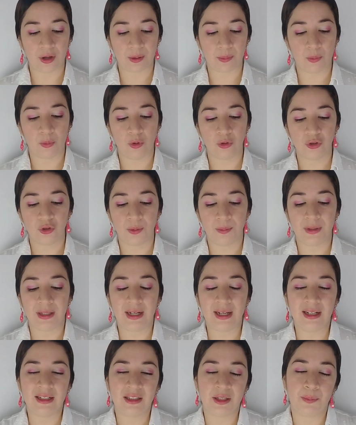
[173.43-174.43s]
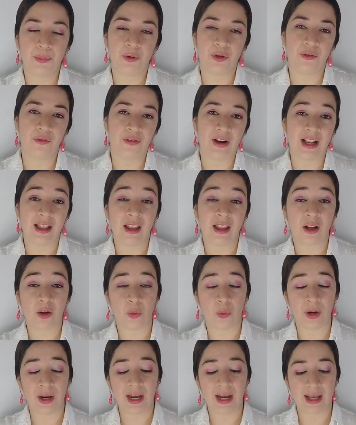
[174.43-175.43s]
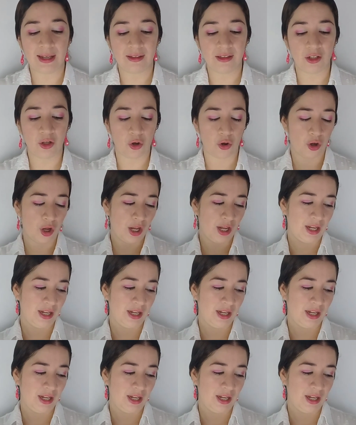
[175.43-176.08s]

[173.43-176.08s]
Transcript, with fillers: hermoso, Miren el tipo de falda con elástico